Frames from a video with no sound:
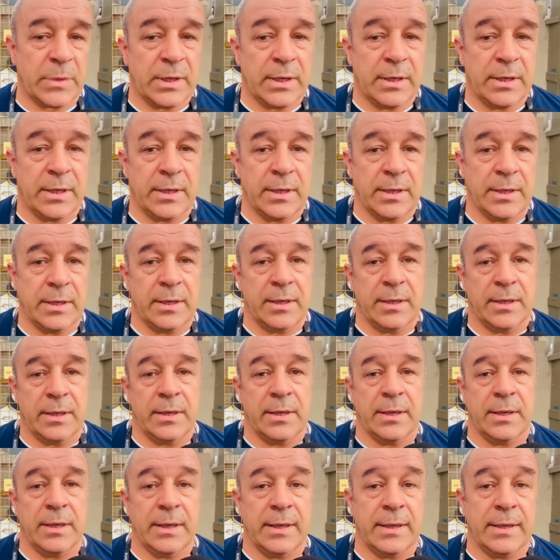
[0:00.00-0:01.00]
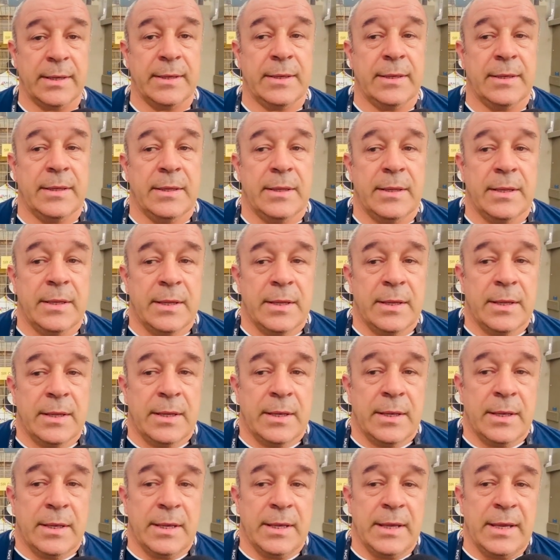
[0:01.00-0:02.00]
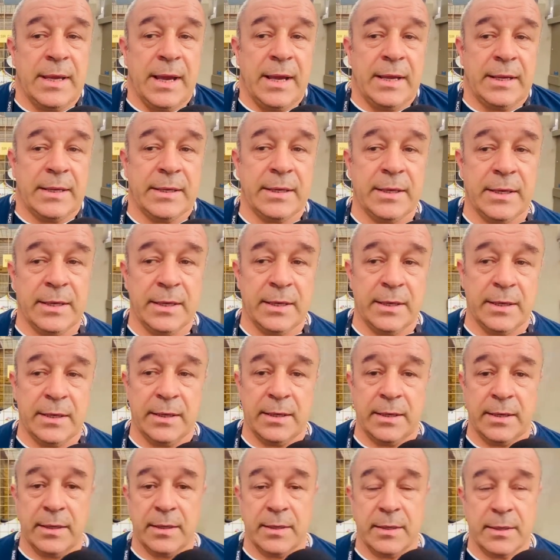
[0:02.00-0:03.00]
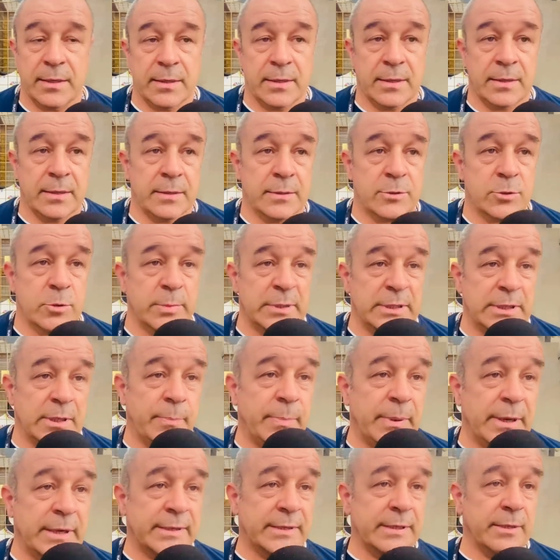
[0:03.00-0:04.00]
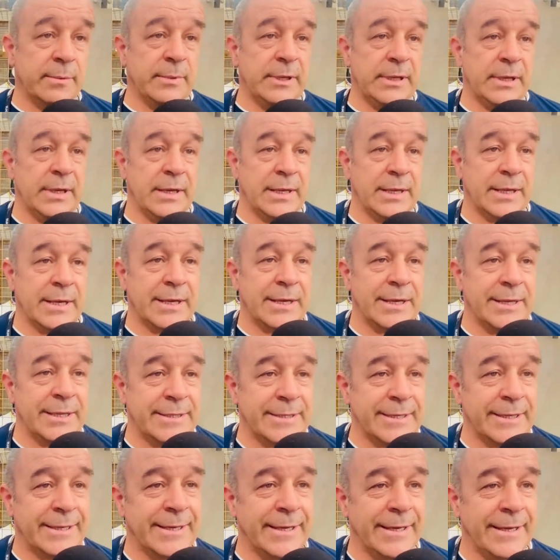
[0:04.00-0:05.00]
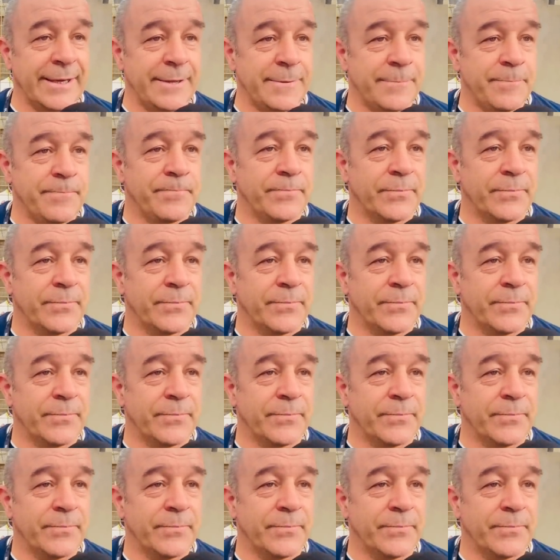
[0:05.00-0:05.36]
e, e anche insomma, da parte mia le critiche